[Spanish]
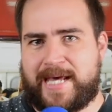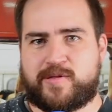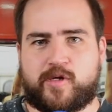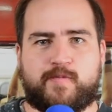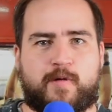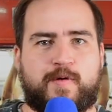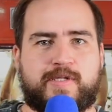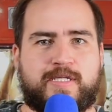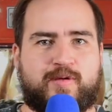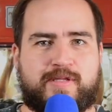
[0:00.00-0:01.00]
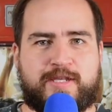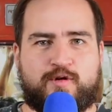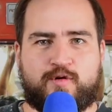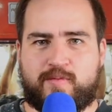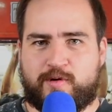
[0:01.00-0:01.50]
esos propósitos de
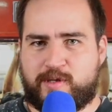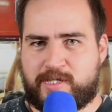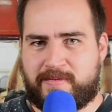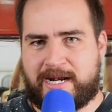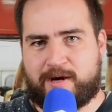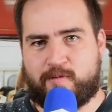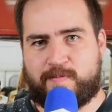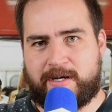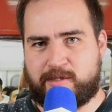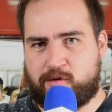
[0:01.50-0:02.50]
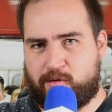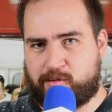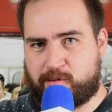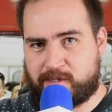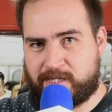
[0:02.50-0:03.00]
año nuevo no se van a cumplir solos, ¿o